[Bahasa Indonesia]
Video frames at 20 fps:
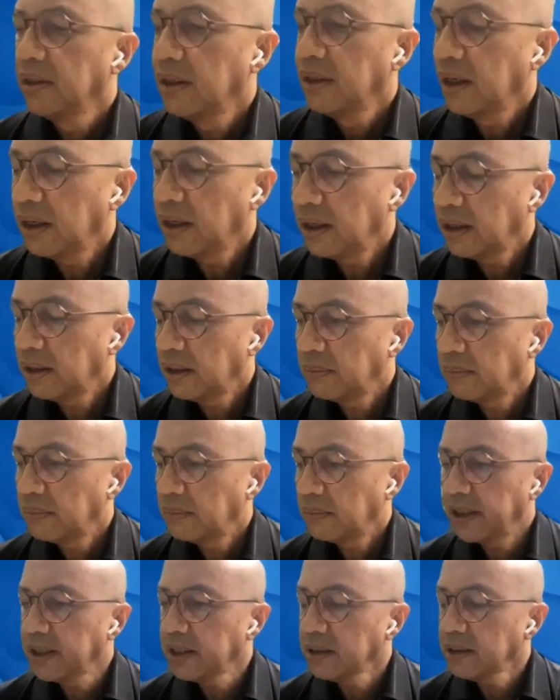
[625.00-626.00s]
Ehm, uh,
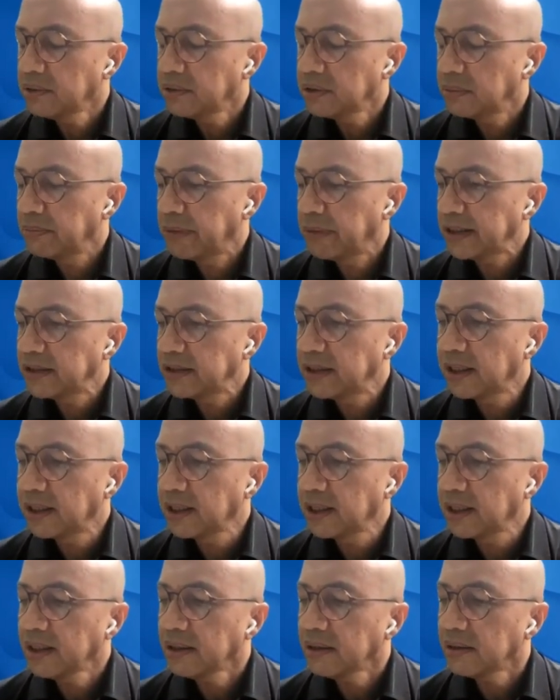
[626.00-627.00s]
jadi
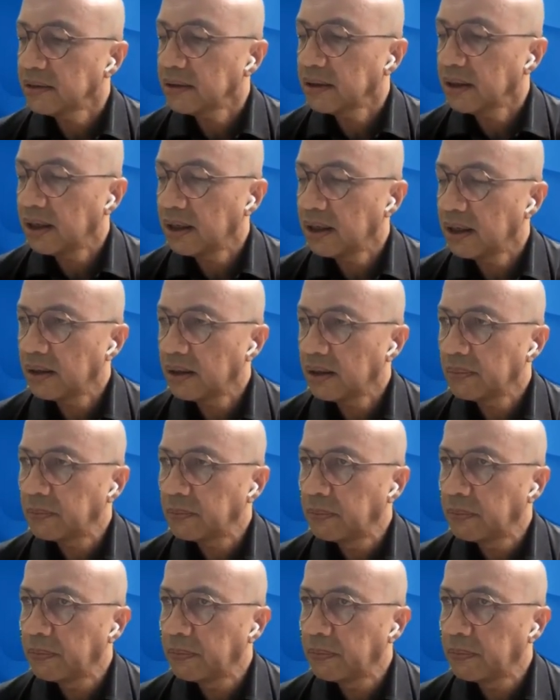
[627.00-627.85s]
basically uh,